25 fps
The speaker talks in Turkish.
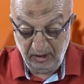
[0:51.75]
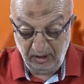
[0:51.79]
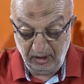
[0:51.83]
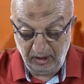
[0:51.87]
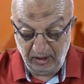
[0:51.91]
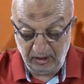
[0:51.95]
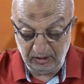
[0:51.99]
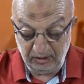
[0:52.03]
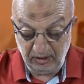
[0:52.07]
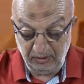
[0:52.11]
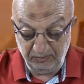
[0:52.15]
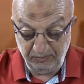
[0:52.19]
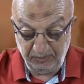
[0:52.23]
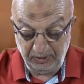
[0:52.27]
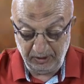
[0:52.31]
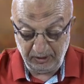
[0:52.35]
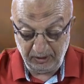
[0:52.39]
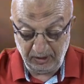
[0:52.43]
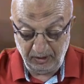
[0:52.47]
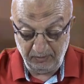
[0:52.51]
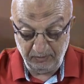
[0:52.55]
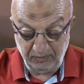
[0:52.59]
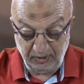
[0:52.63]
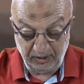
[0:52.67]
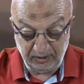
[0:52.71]
Adem
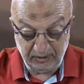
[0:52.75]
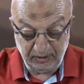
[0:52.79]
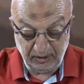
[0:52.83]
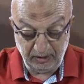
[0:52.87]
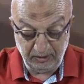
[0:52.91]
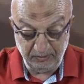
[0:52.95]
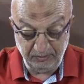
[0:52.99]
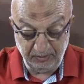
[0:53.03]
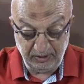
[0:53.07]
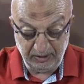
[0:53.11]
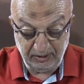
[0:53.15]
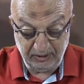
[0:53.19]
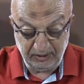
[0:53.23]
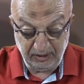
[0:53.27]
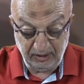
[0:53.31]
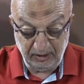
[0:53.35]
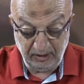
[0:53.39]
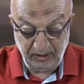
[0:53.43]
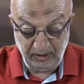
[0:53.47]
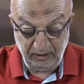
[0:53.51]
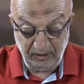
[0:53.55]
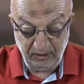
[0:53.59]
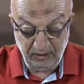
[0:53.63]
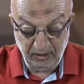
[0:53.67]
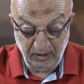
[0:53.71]
peygamberden beri
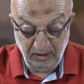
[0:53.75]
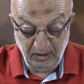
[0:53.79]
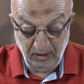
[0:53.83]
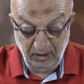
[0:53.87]
gelen